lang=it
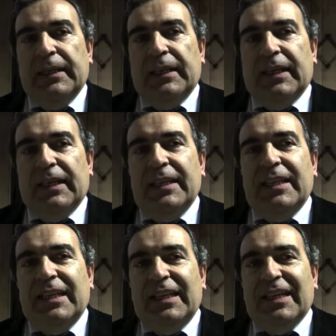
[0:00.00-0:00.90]
eh,
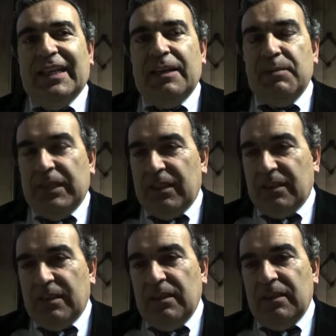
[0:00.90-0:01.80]
di
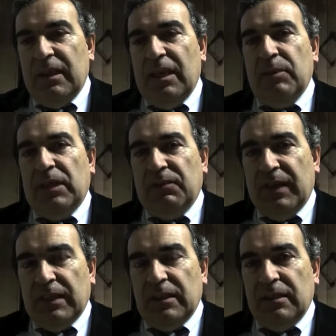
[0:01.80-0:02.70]
rimettersi insieme, di
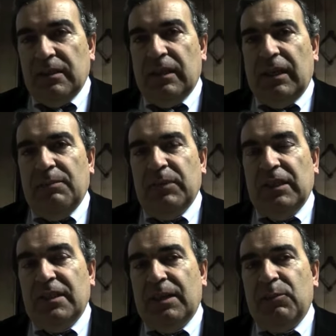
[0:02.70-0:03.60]
fare sistema.
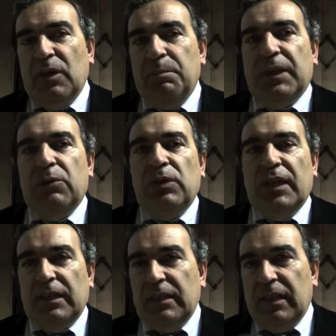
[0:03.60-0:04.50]
Diciamo le
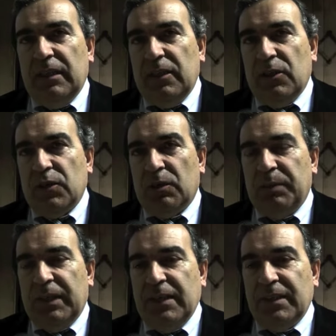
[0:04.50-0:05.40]
peculiarità del nostro
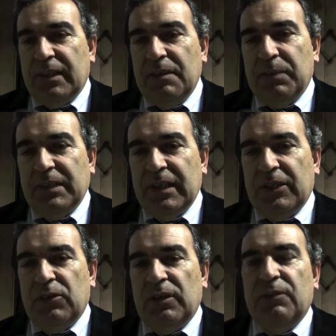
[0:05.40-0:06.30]
paese che in
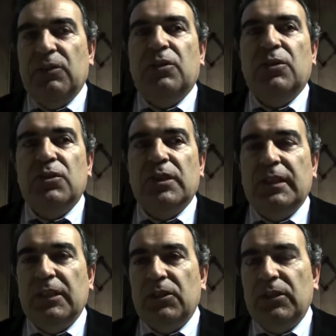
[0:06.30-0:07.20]
passato gli avevano
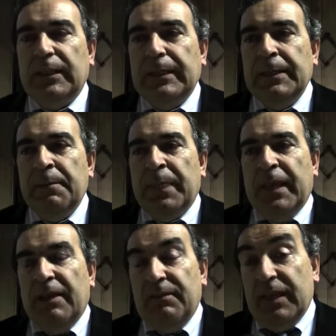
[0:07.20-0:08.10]
consentito di
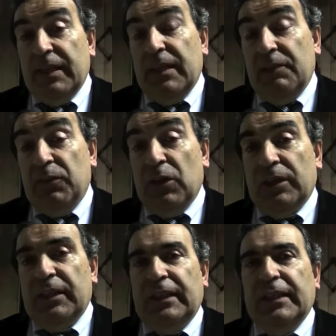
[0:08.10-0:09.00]
avere
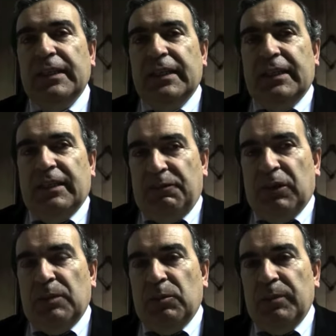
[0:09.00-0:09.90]
forti, dei
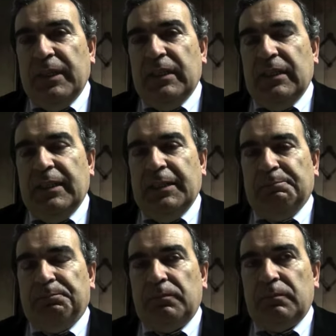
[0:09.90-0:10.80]
forti momenti di